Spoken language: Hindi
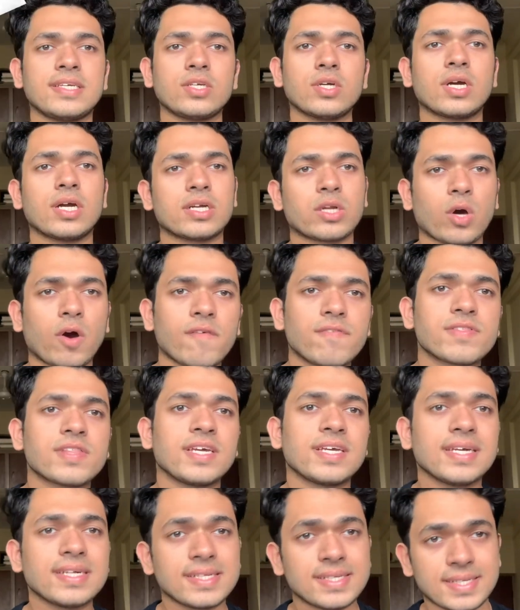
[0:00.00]
जो कट ऑफ
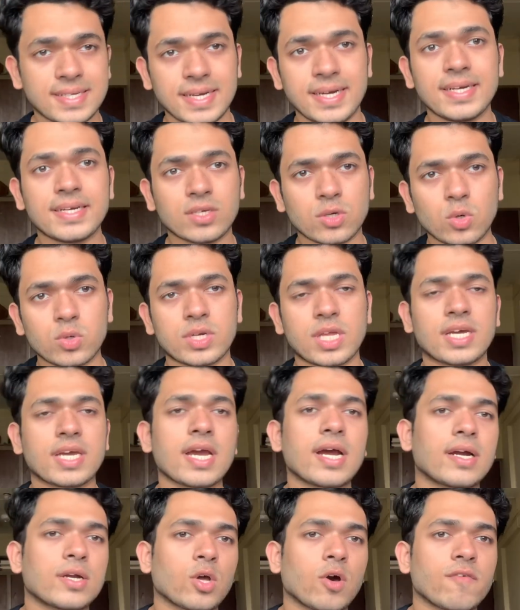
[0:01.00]
थे ये स्टेट कोटा के
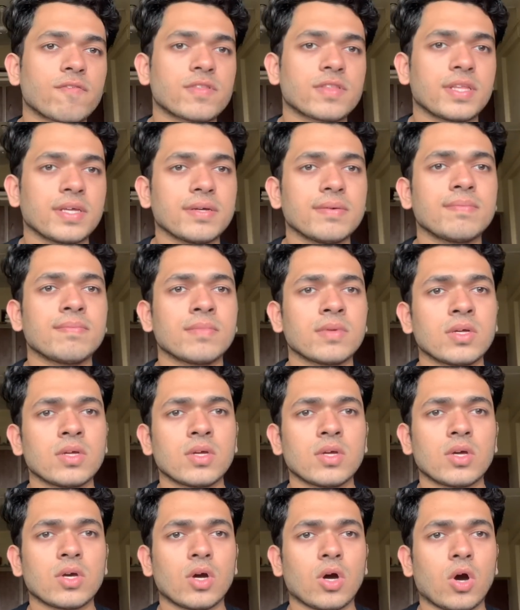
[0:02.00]
कट ऑफ थे
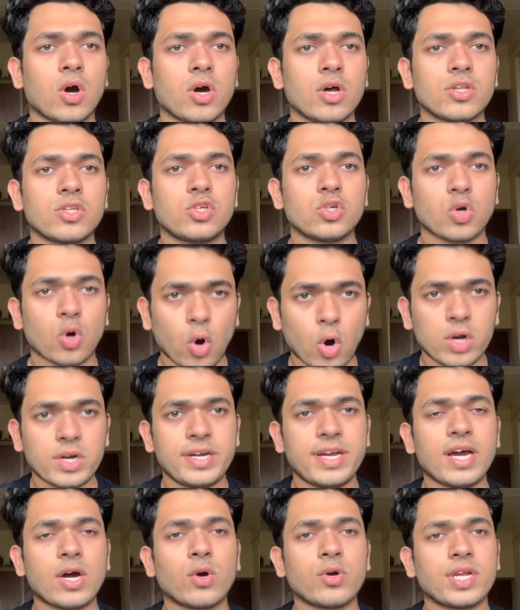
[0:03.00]
और जो ऑल
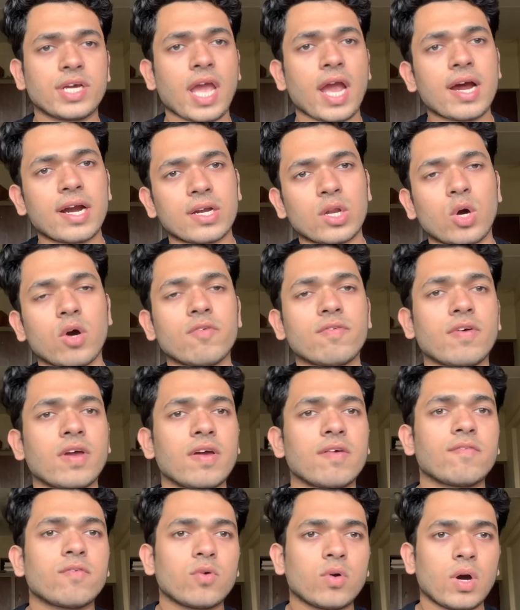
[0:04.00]
इंडिया कोटा के कट ऑफ
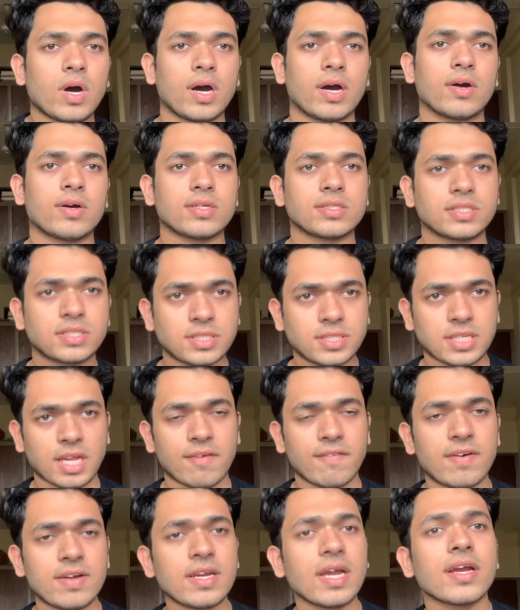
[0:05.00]
हैं वो
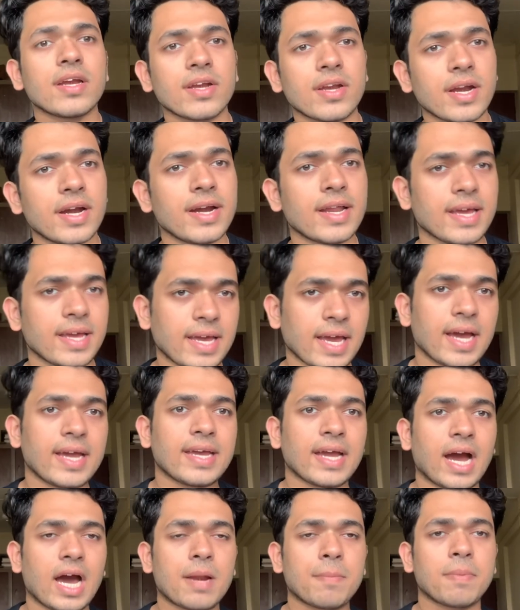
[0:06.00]
सेवन हंड्रेड ए
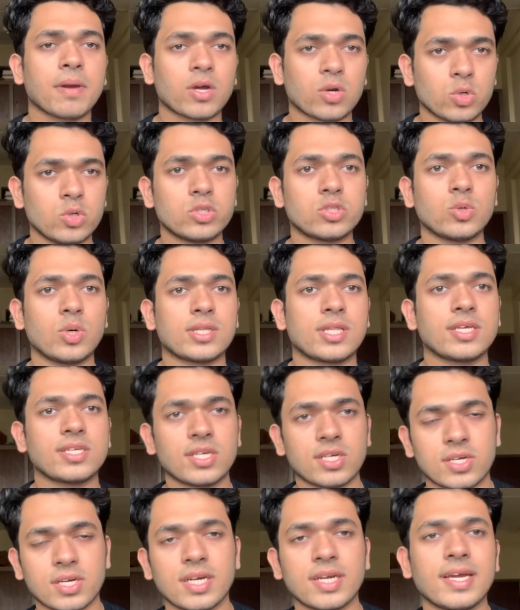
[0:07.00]
आई आर पे क्लोज हुआ था
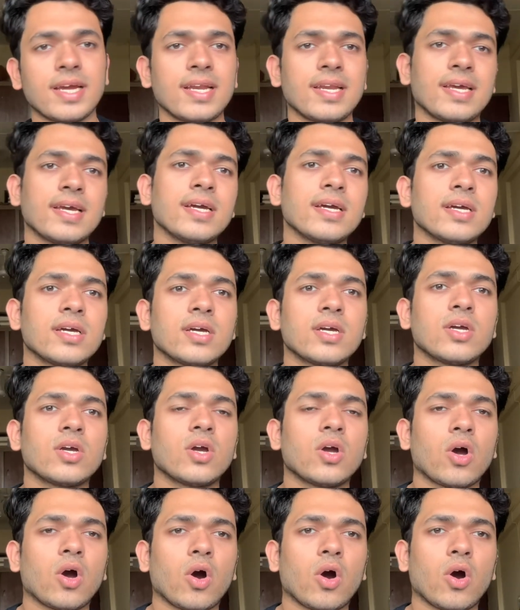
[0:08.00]
जनरल के लिए
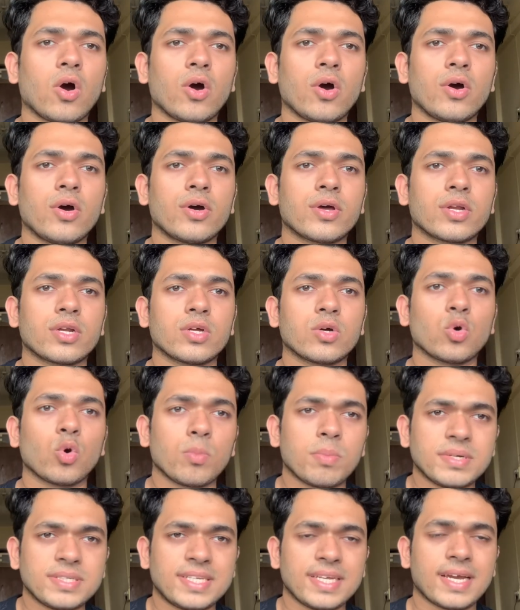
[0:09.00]
और
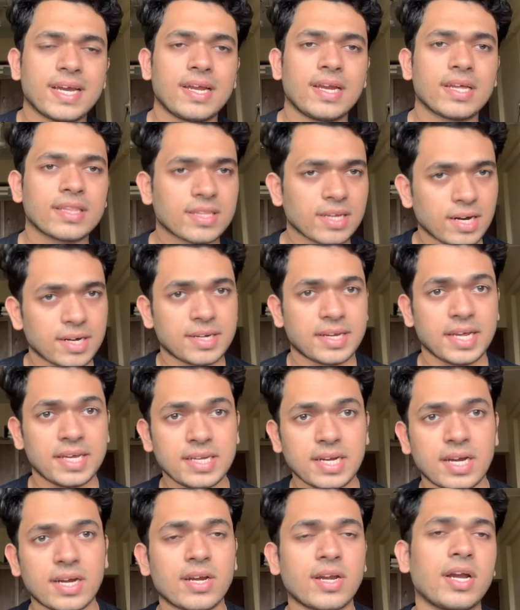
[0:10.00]
ओबीसी के लिए
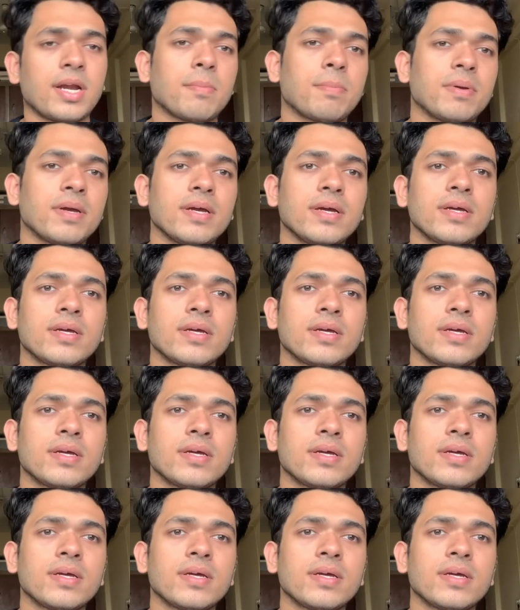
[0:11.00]
थर्टीन हंड्रेड पे